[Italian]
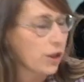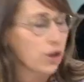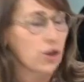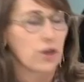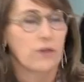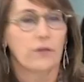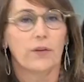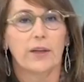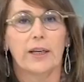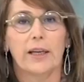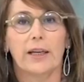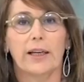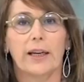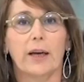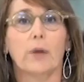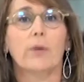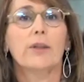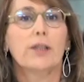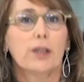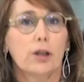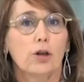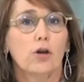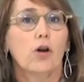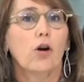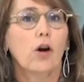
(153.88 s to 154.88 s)
i civili e
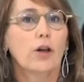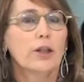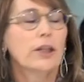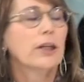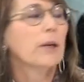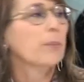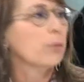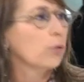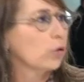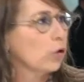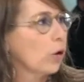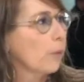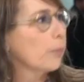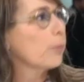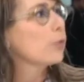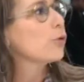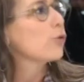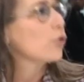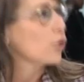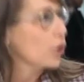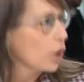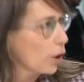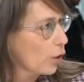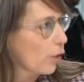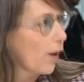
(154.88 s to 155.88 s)
queste sono cose che purtroppo
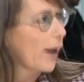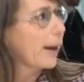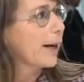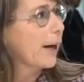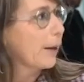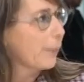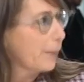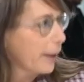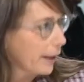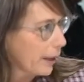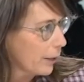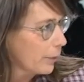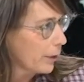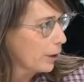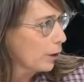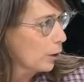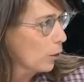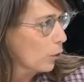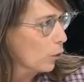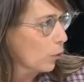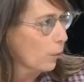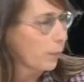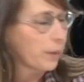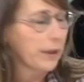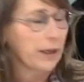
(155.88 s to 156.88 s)
succedono anche al Parlamento
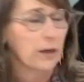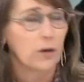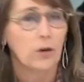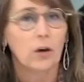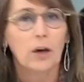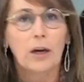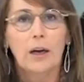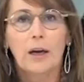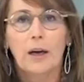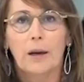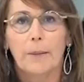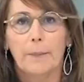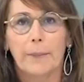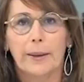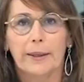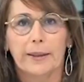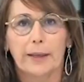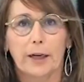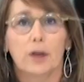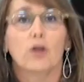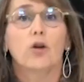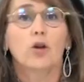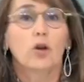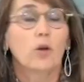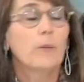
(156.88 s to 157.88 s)
europeo,
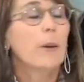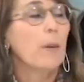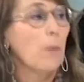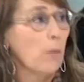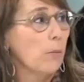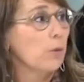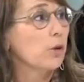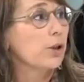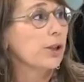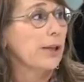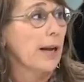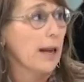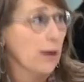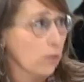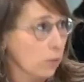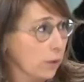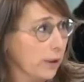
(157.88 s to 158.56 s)
mentre noi dobbiamo mostrare